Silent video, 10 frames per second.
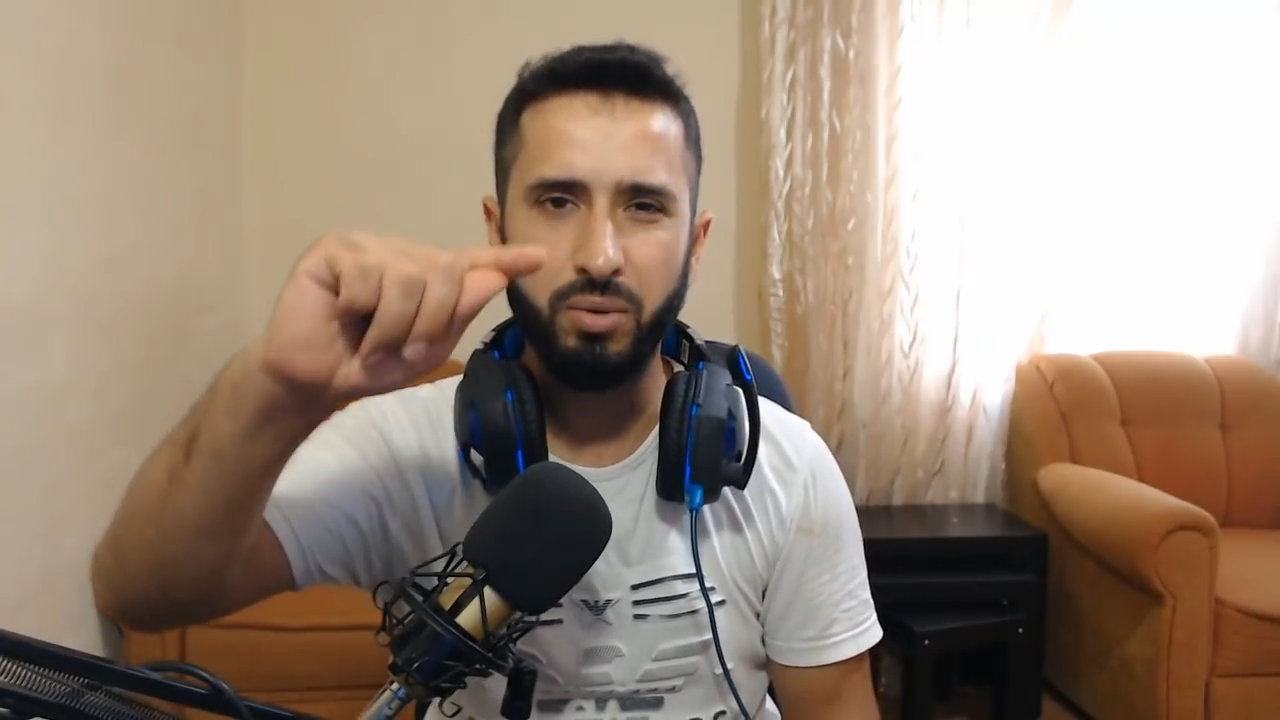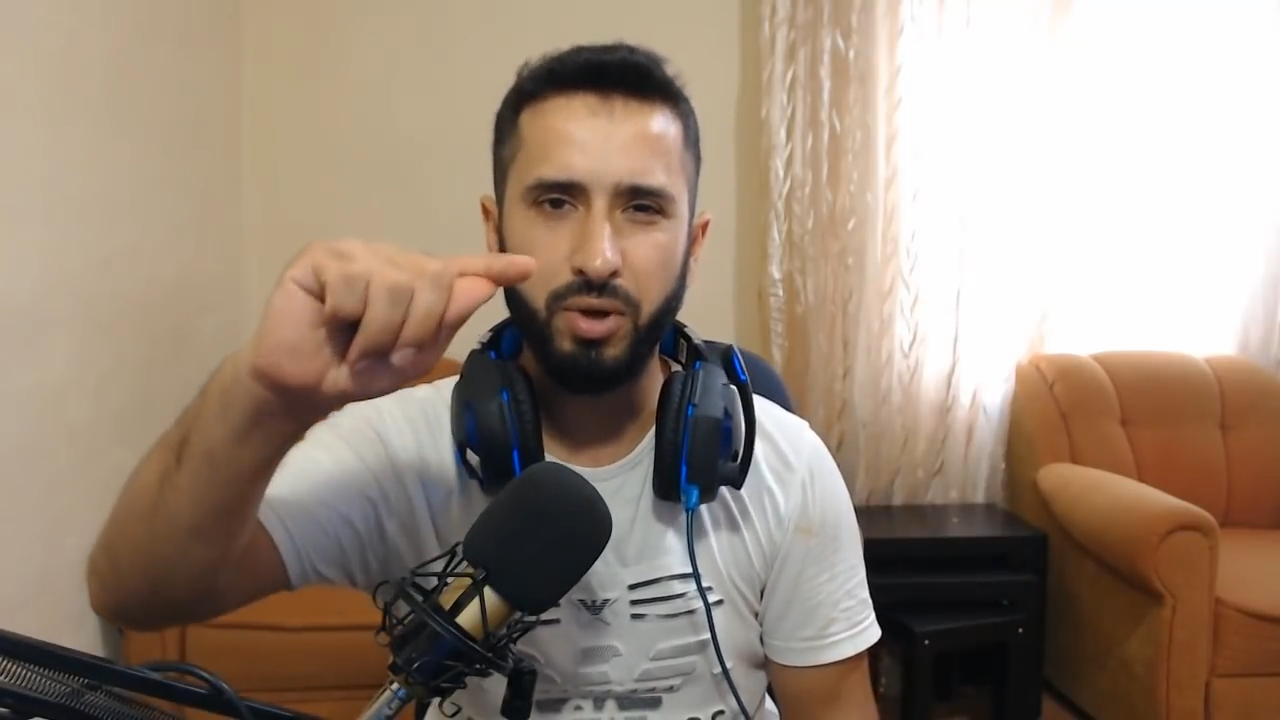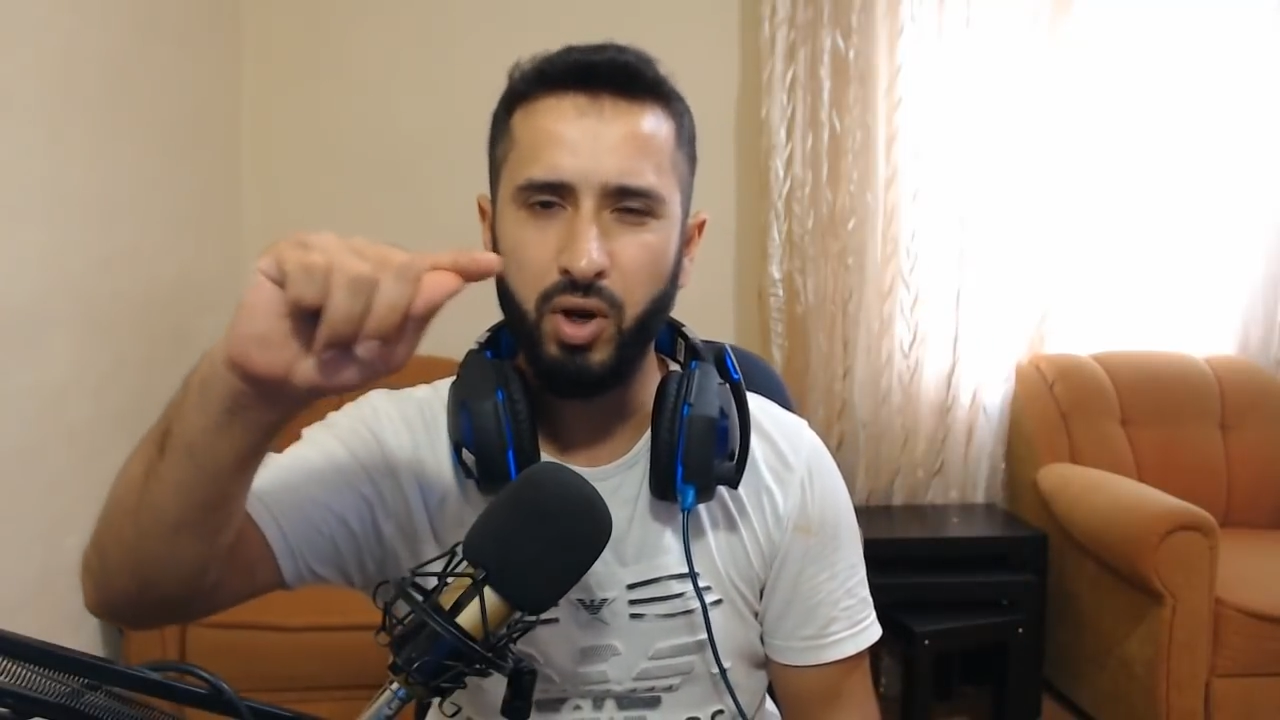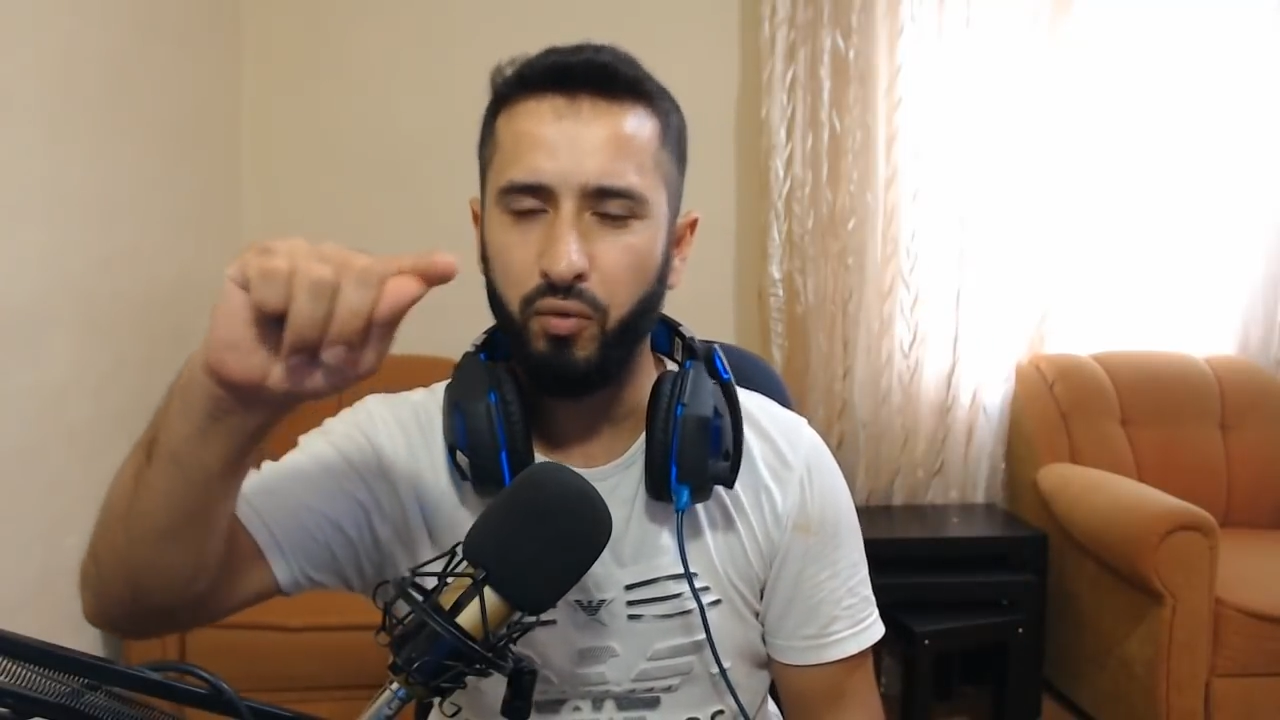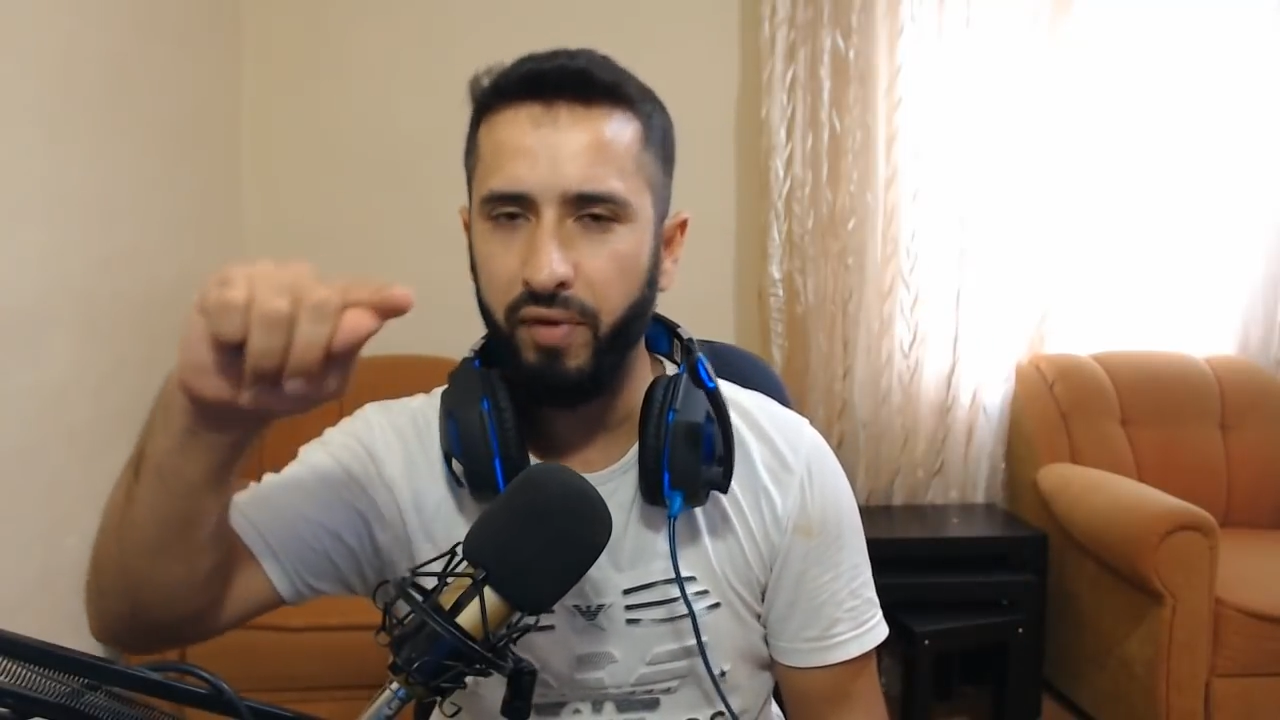
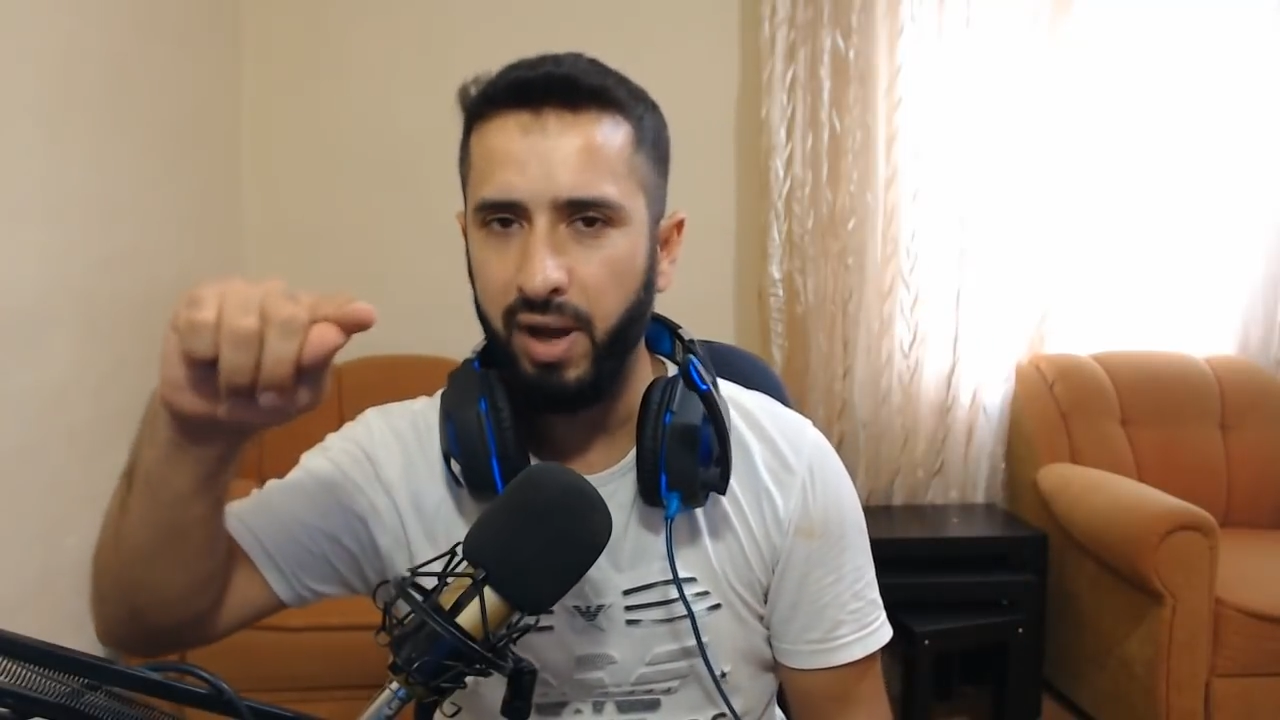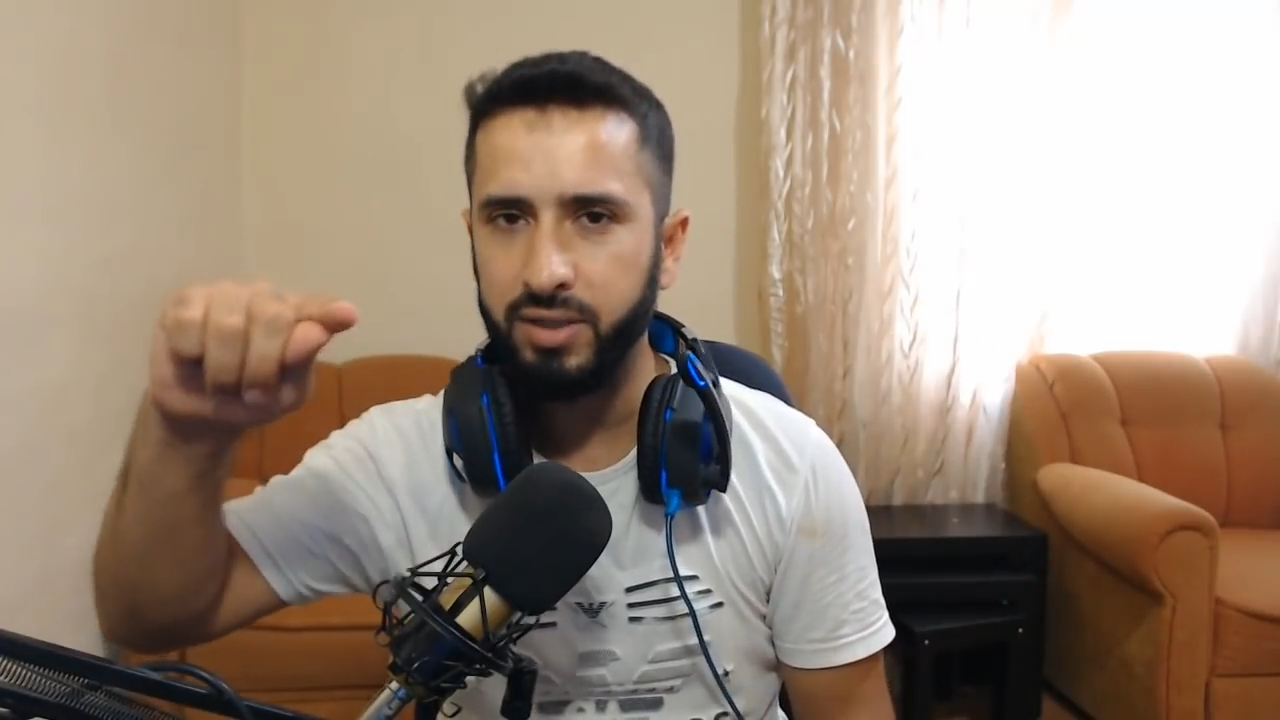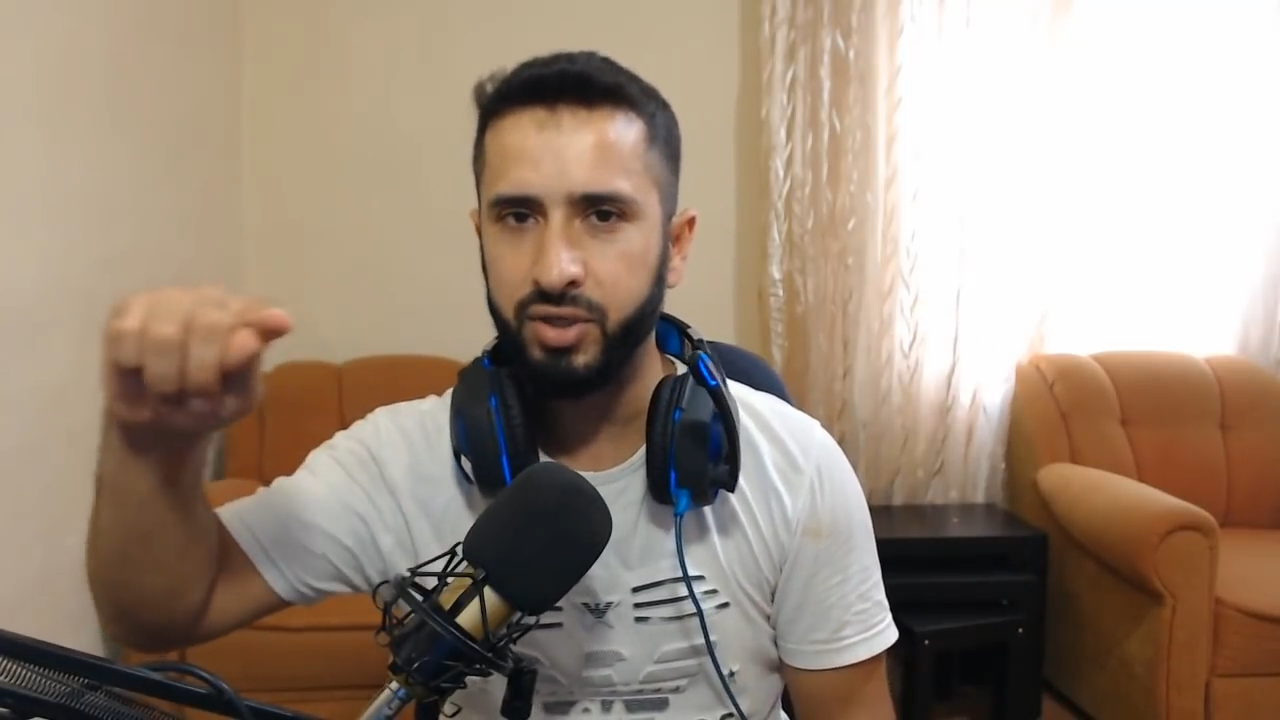بالقناه وفعل